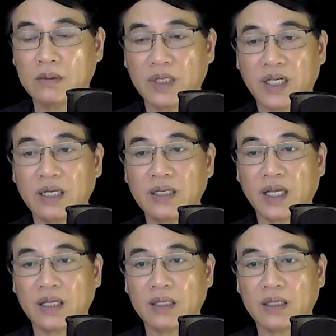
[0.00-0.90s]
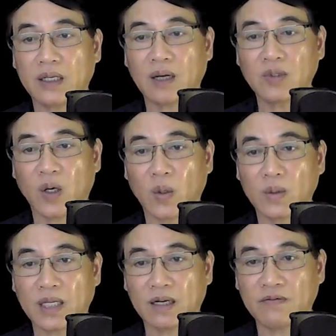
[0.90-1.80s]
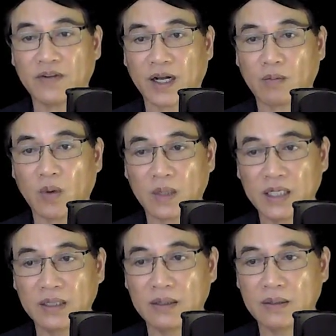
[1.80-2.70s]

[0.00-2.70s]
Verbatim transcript: Nghe đến đây, ông Độ thở phào một hơi.